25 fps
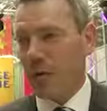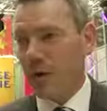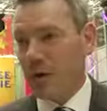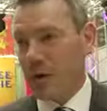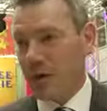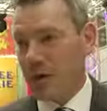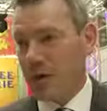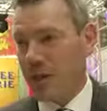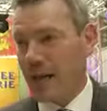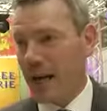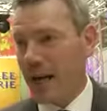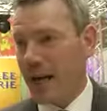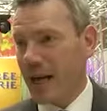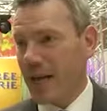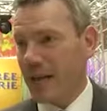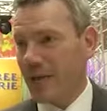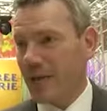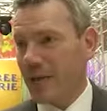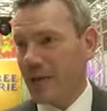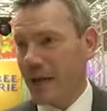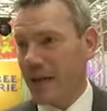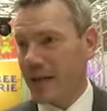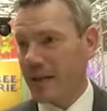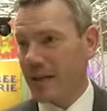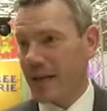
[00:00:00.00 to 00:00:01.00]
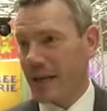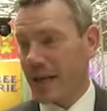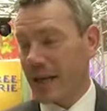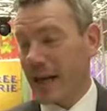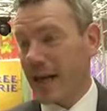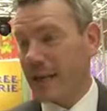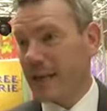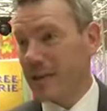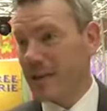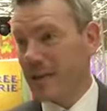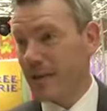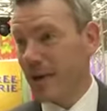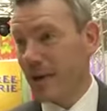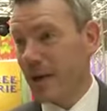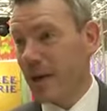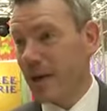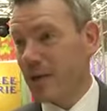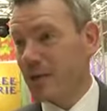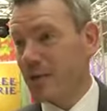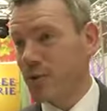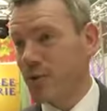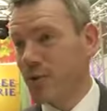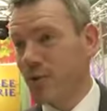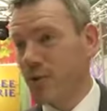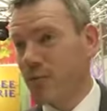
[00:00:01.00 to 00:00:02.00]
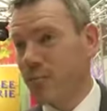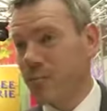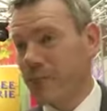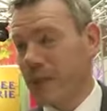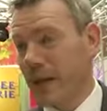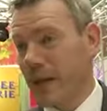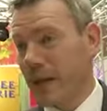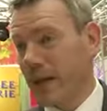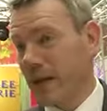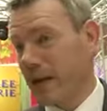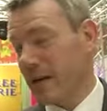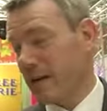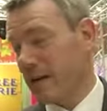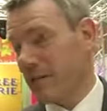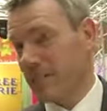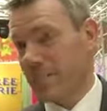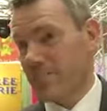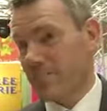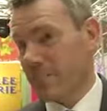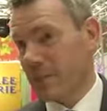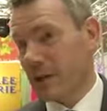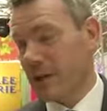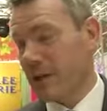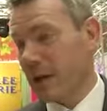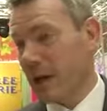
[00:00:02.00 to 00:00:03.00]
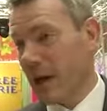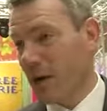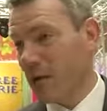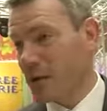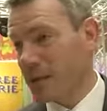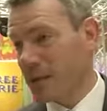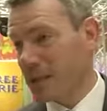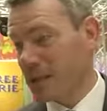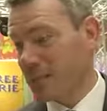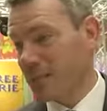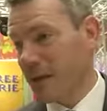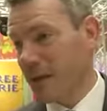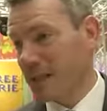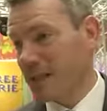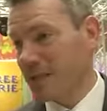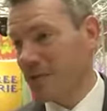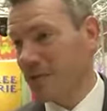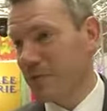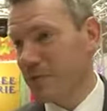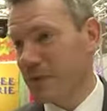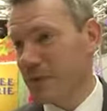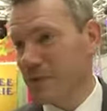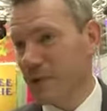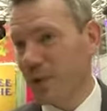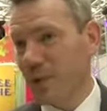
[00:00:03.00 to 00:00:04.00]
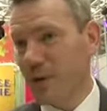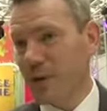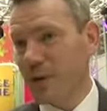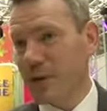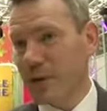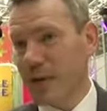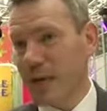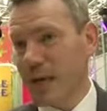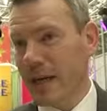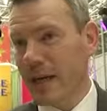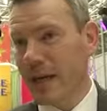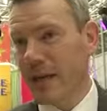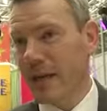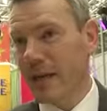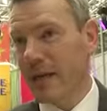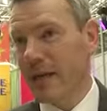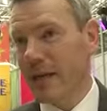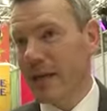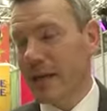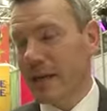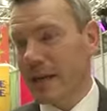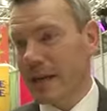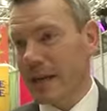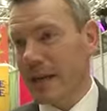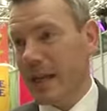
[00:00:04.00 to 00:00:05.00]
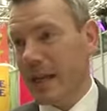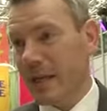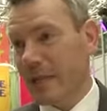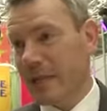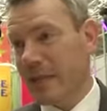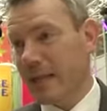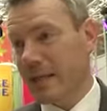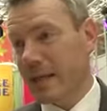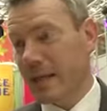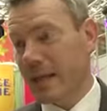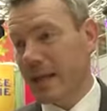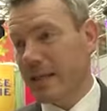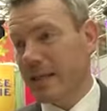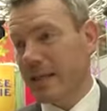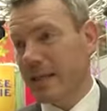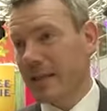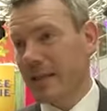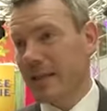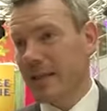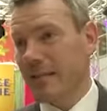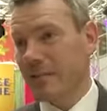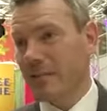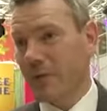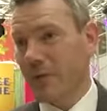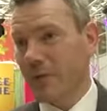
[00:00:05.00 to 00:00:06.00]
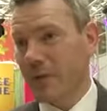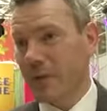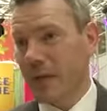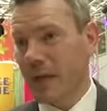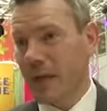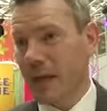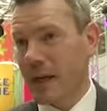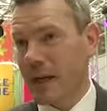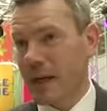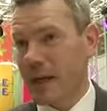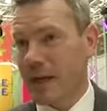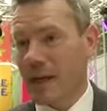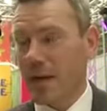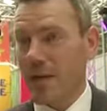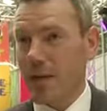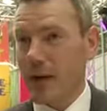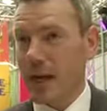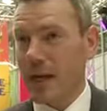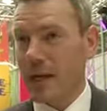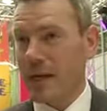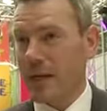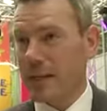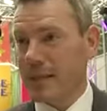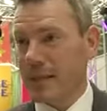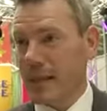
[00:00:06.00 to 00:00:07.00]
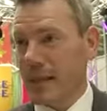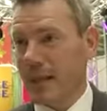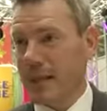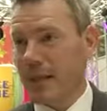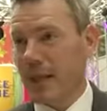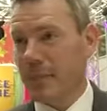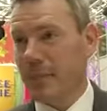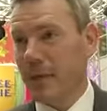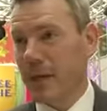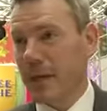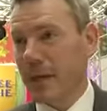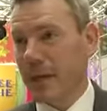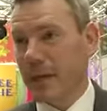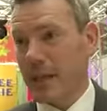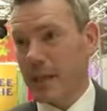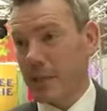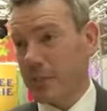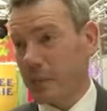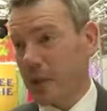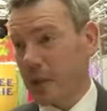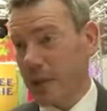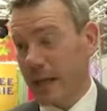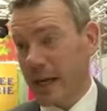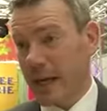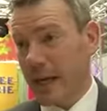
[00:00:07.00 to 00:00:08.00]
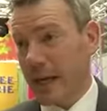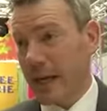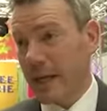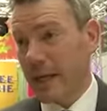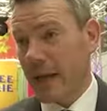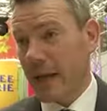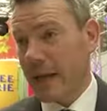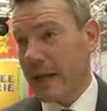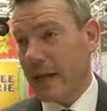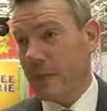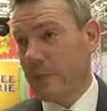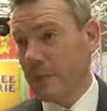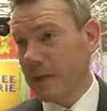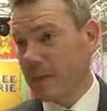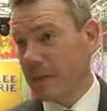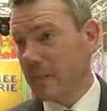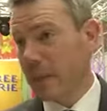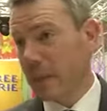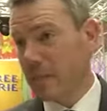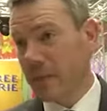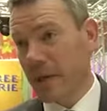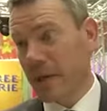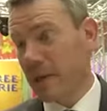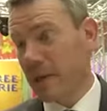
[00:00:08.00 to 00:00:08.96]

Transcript: Ausstrahlung, ein, ein, ganz toller Typ, der in die Lausitz passt sowieso und der gelächelt hat, äh, wo wir auch alle gesagt haben, das spricht einen an, eigentlich musste man